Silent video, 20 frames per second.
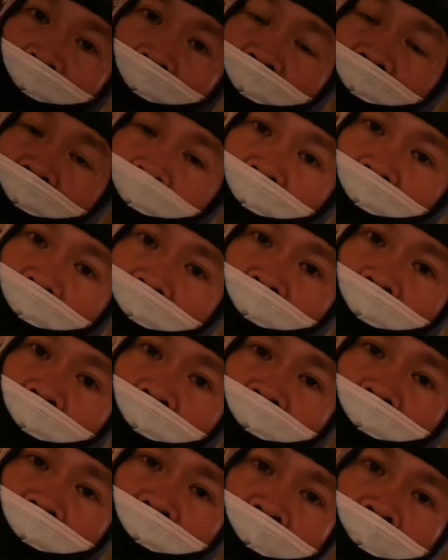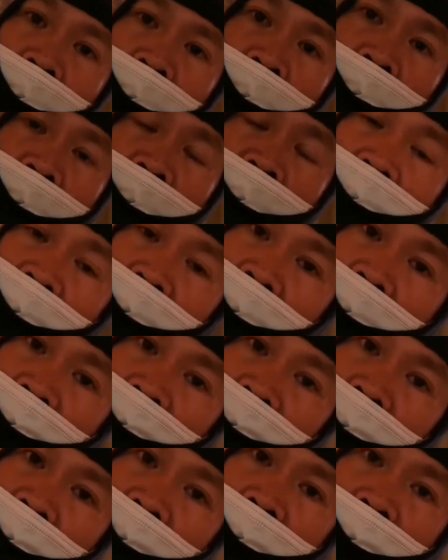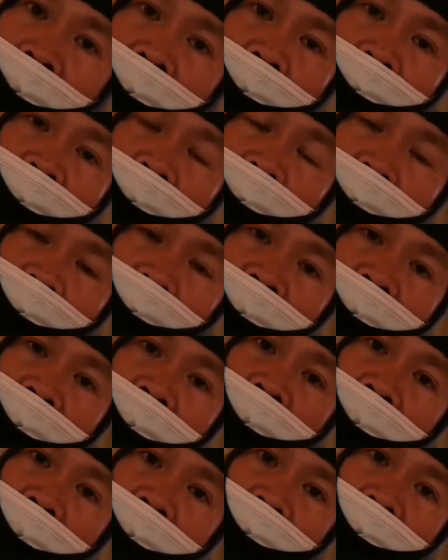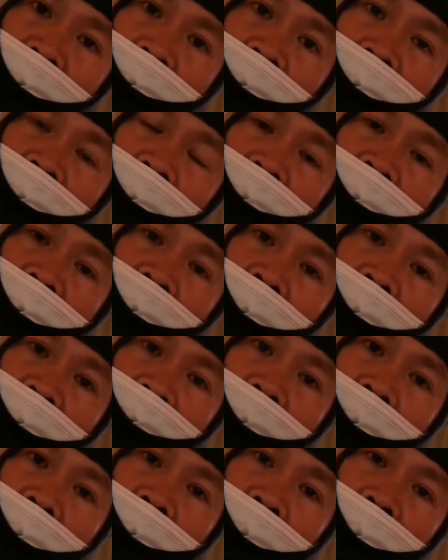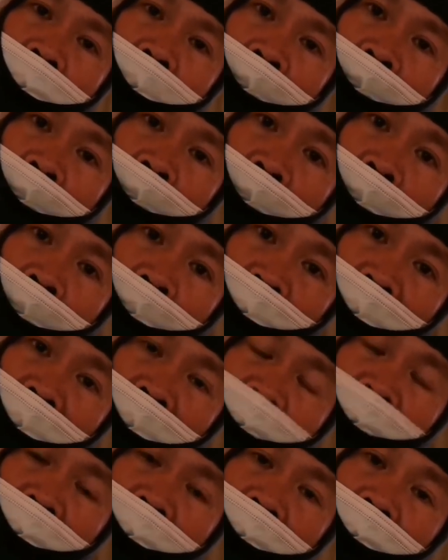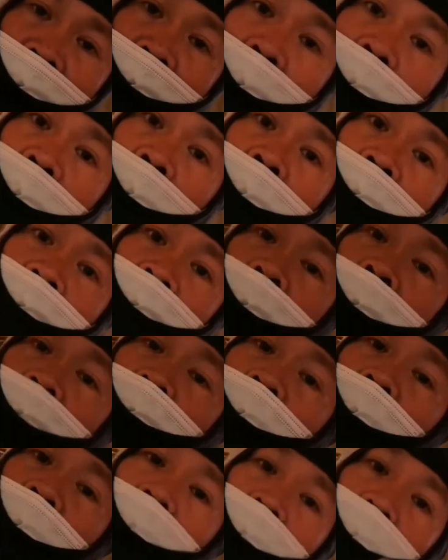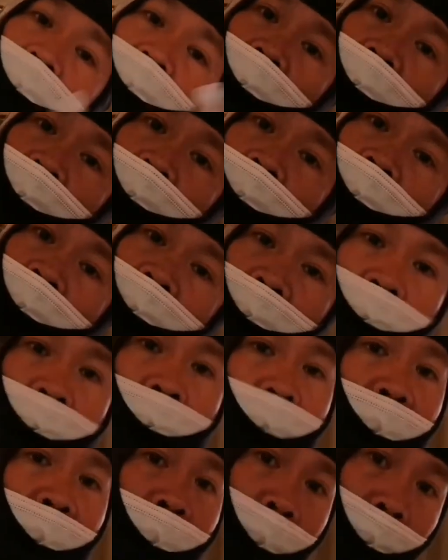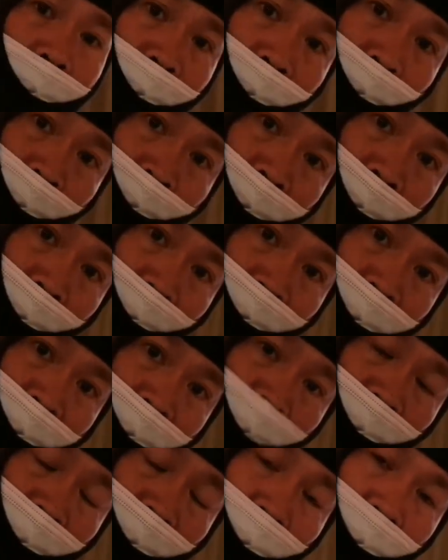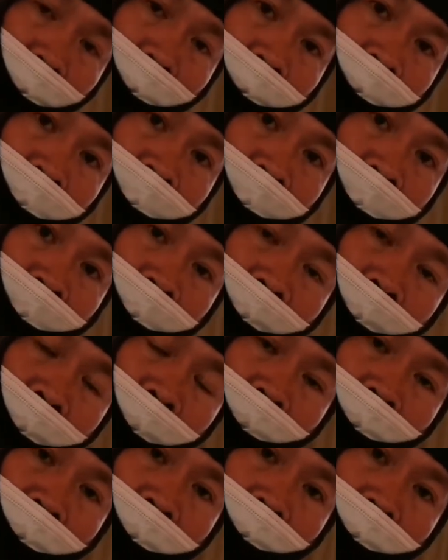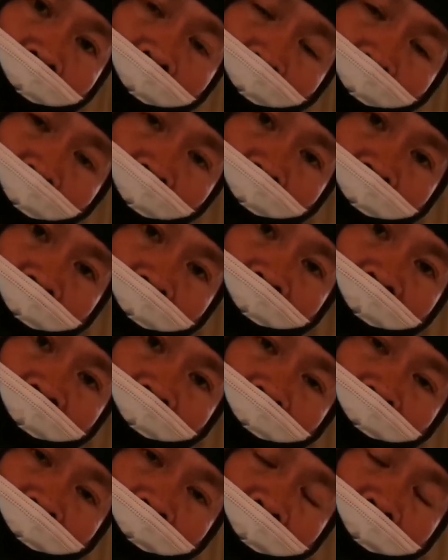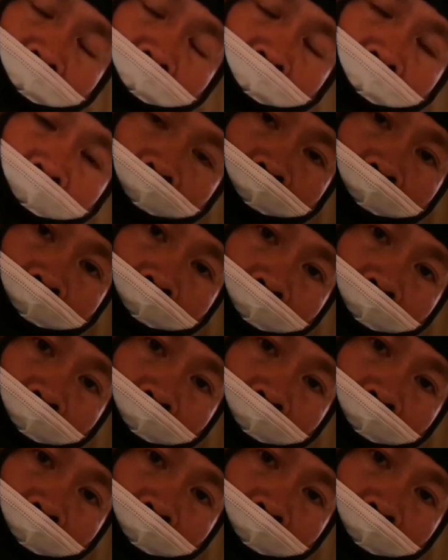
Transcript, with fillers: sa buong mundo, hindi lang sa Middle East, hindi lang sa Pilipinas at sa buong mundo po na makakapanood ng videos ko. Lalo-lalo na problemado sa